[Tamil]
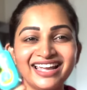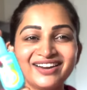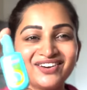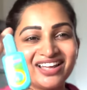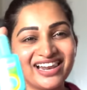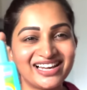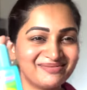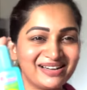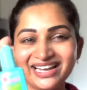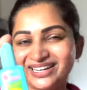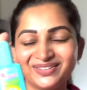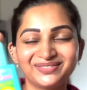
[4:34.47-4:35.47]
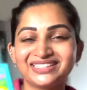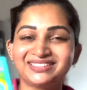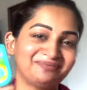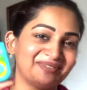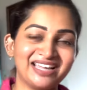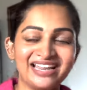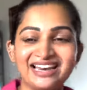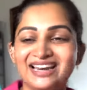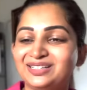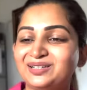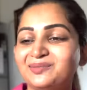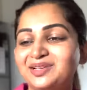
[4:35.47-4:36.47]
என்னோட எல்லா வேக்லையும் பார்த்துருப்பீங்க எல்லா
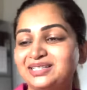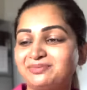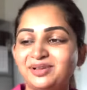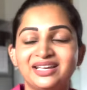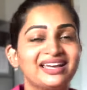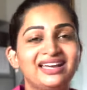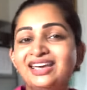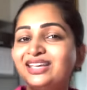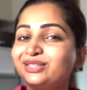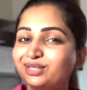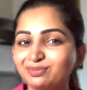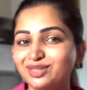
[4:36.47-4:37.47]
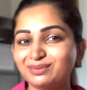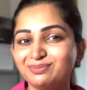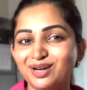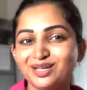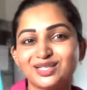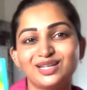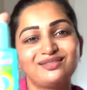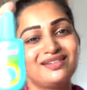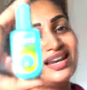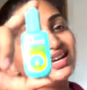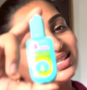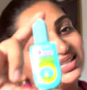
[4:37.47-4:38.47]
இடத்துலையும் பார்த்துருப்பீங்க திரும்ப திரும்ப நான் சொல்ல
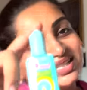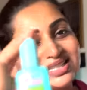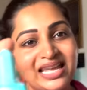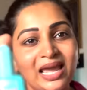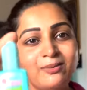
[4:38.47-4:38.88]
வேணா இட் இஸ் த சேம்